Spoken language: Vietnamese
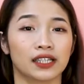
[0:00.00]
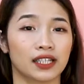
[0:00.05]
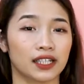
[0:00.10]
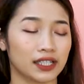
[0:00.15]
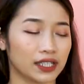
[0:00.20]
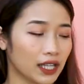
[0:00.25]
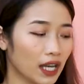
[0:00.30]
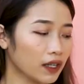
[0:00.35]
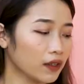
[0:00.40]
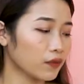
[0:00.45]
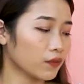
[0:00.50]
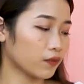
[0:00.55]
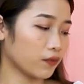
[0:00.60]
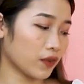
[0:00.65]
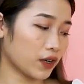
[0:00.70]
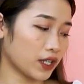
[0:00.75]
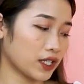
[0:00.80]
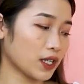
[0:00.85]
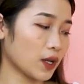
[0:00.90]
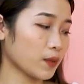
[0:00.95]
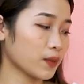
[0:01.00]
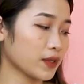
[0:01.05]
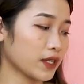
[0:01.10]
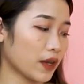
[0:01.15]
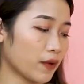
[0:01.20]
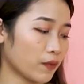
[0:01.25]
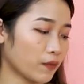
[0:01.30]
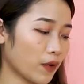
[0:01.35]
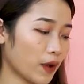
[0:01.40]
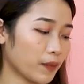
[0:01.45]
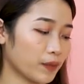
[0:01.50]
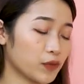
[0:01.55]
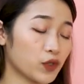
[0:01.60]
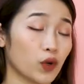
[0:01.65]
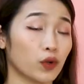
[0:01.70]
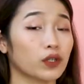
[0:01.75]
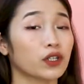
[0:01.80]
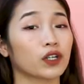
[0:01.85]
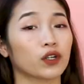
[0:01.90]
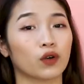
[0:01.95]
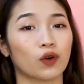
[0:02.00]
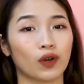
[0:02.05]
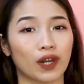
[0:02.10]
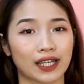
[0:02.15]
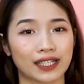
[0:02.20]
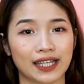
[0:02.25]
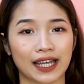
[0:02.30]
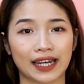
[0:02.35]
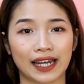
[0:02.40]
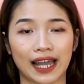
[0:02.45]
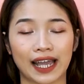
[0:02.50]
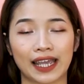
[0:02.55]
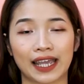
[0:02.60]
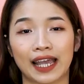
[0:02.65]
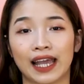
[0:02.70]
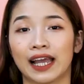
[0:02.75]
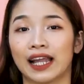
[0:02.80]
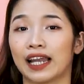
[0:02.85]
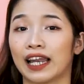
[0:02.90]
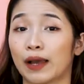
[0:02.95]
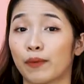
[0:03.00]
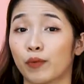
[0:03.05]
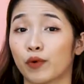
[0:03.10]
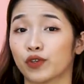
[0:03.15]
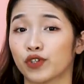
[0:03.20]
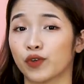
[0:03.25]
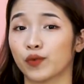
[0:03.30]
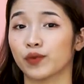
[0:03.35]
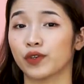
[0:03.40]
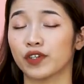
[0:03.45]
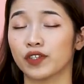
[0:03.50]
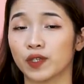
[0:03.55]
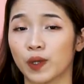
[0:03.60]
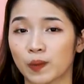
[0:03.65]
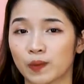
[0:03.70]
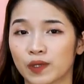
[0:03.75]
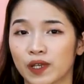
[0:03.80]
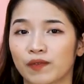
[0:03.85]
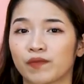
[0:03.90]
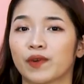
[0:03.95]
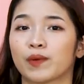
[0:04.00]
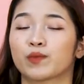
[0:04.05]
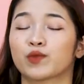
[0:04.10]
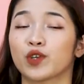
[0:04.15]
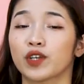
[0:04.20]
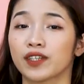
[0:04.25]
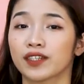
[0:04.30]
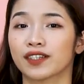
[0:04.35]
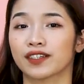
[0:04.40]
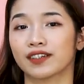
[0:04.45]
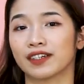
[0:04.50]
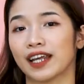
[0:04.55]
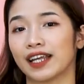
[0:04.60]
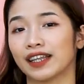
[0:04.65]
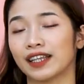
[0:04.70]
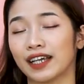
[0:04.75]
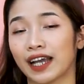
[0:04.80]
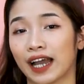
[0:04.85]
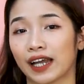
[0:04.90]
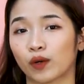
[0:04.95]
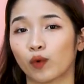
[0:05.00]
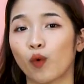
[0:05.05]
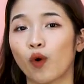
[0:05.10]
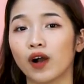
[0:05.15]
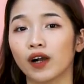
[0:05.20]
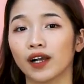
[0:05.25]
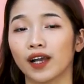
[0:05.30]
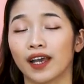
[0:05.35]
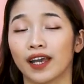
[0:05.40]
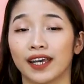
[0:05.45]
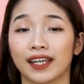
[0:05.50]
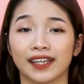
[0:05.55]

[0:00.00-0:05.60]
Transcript: Thứ nhất, với dòng sản phẩm toner collagen này là một trong những dòng sản phẩm xuất xứ đến từ Hàn Quốc.